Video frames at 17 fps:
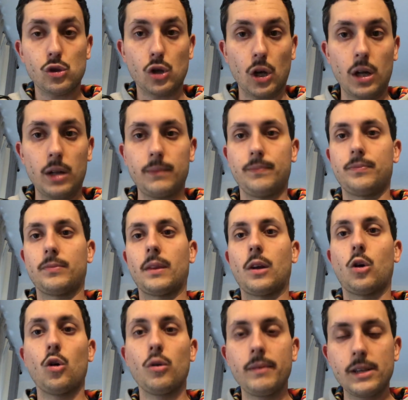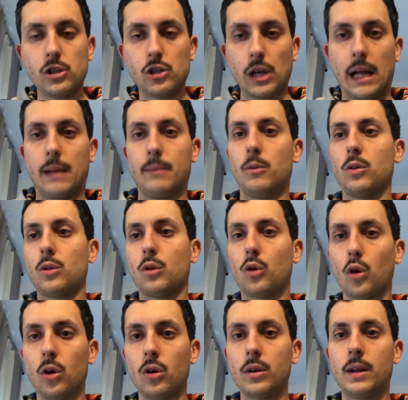ciò, cominciamo
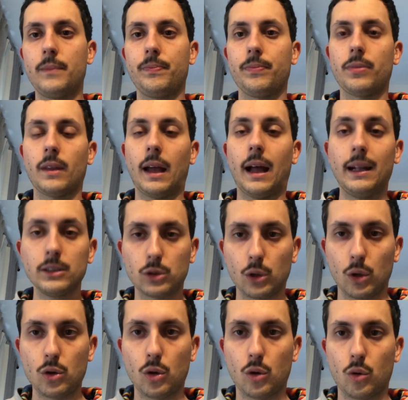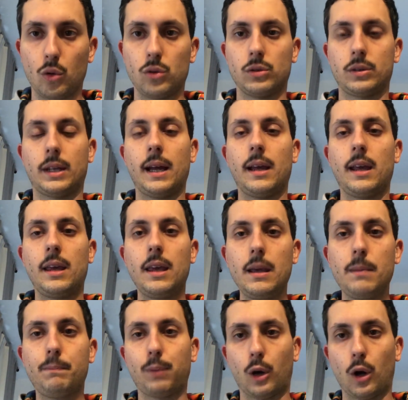con Antonio Conte,
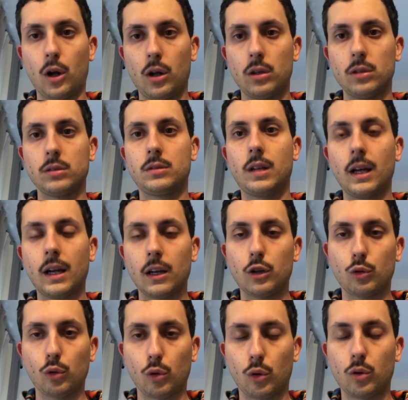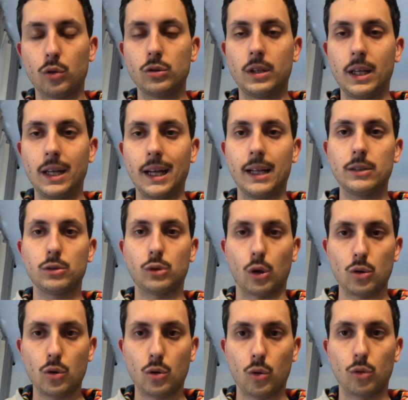i pro del ritorno di
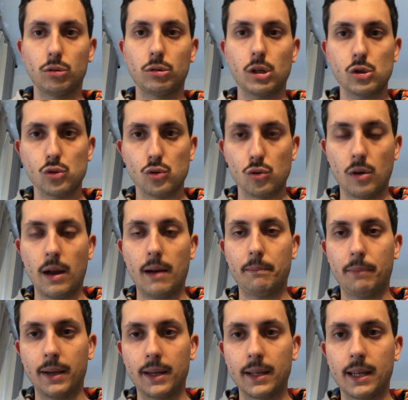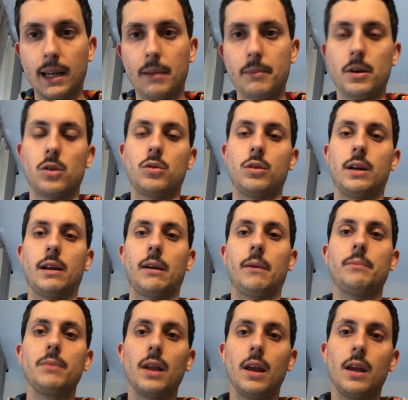Antonio Conte sulla panchina
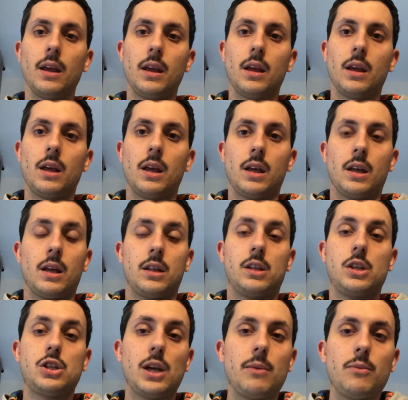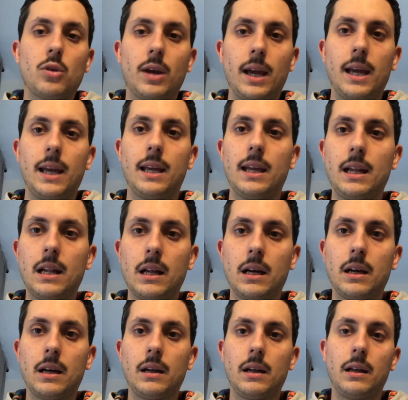bianconera. Diciamo che
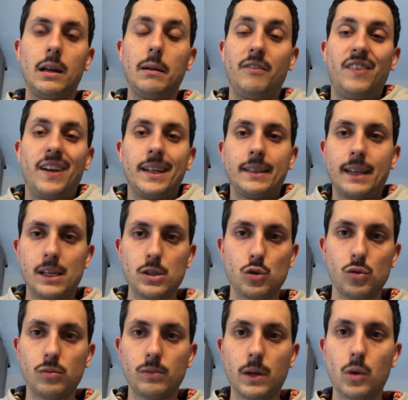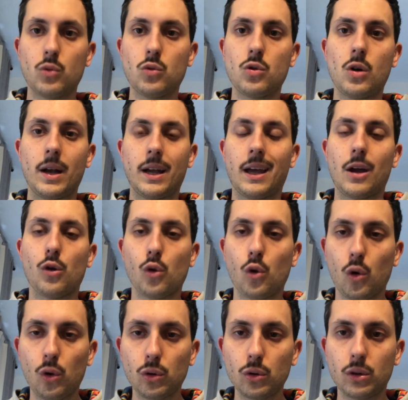il, il vantaggio numero uno è che
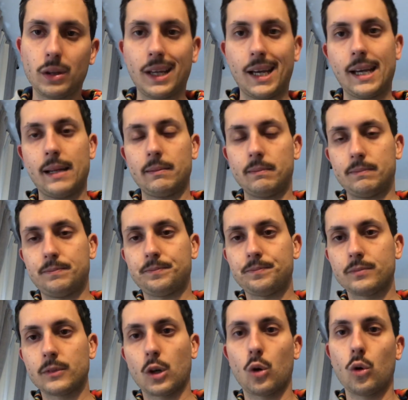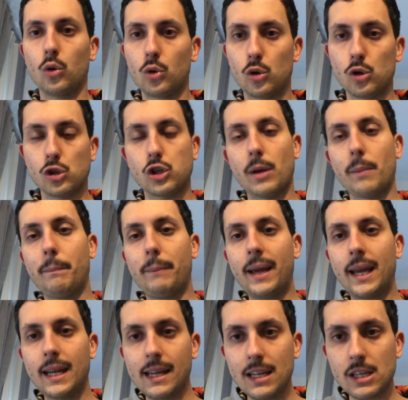Conte conosce
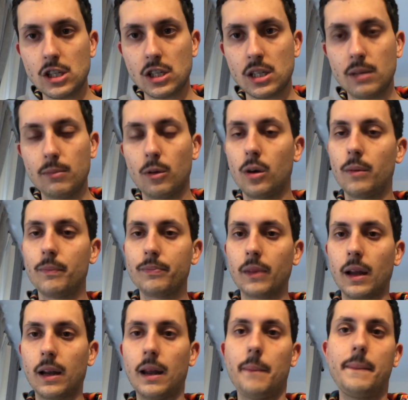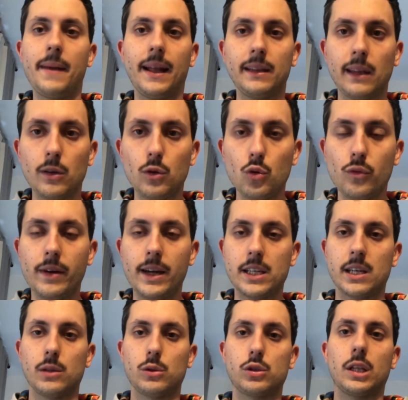benissimo l'ambiente Juve,
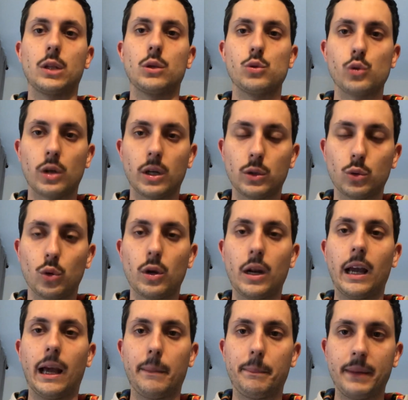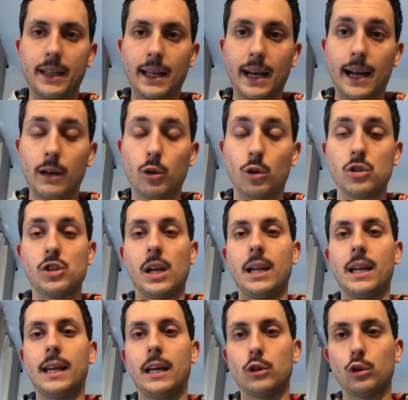essendo stato giocatore, capitano, ha già
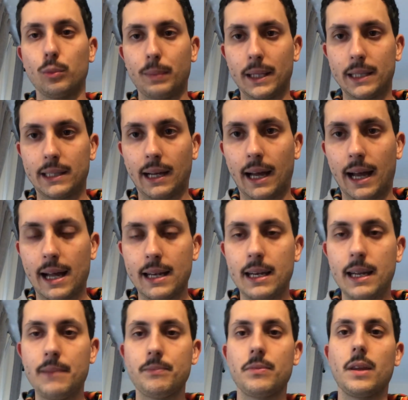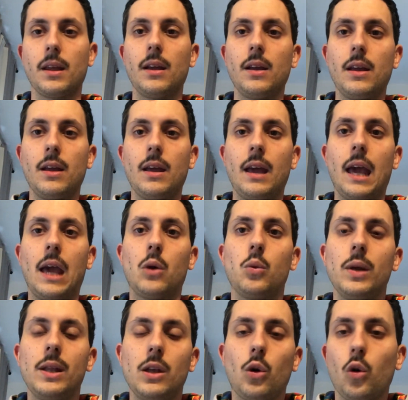allenato per tre anni e
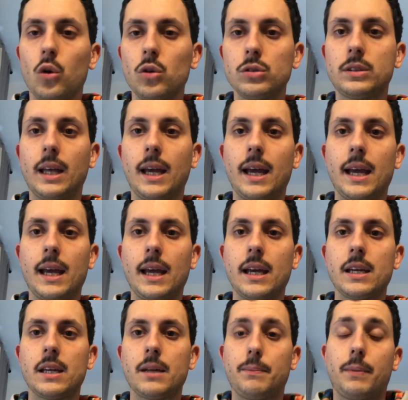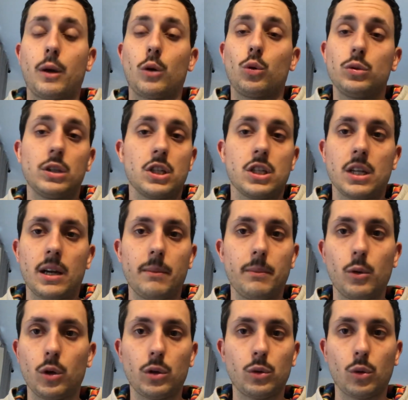quindi Conte, per Conte
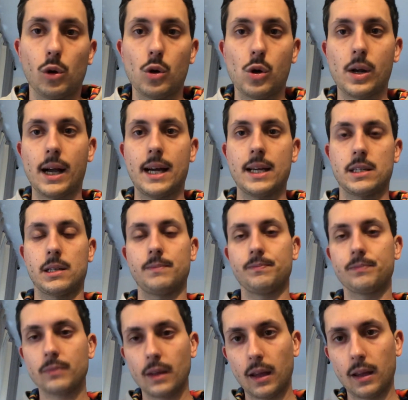sarebbe un ritorno a casa